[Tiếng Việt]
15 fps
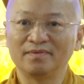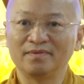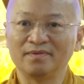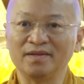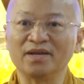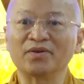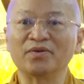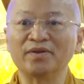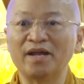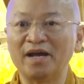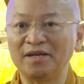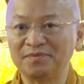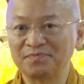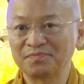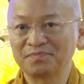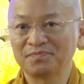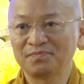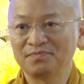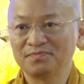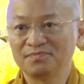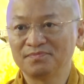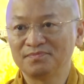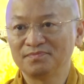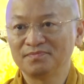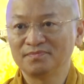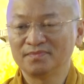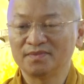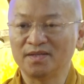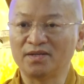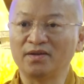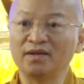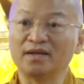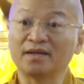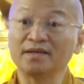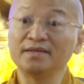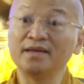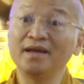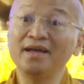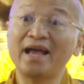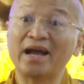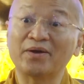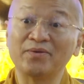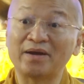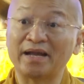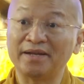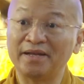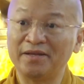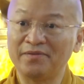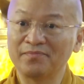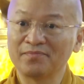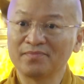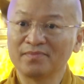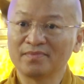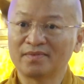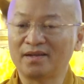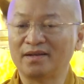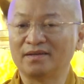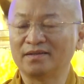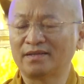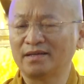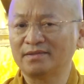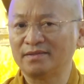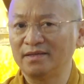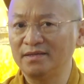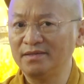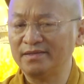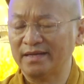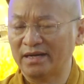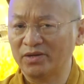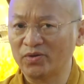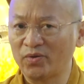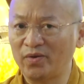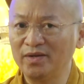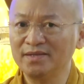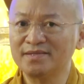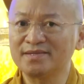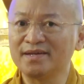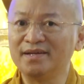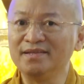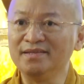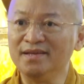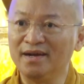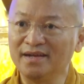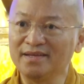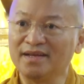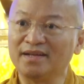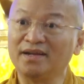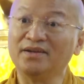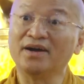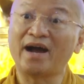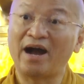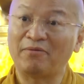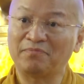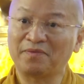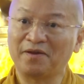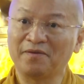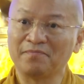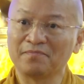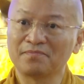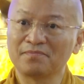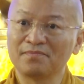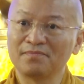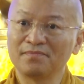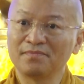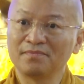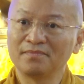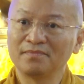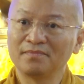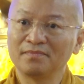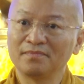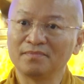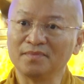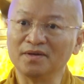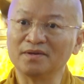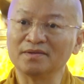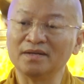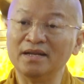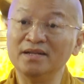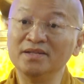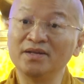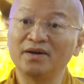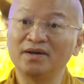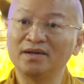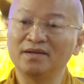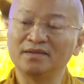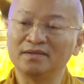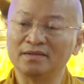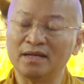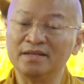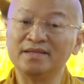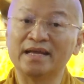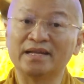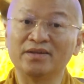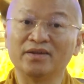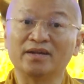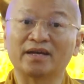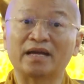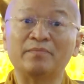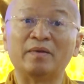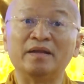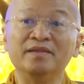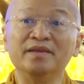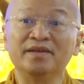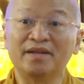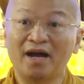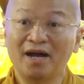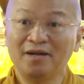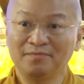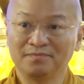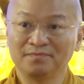liệt cõi đề thì đó là cái giới hạn của ngành y tức là người ta chỉ chẩn đoán trên những gì đã được học thôi được định đó định danh đó là cái bệnh gì đó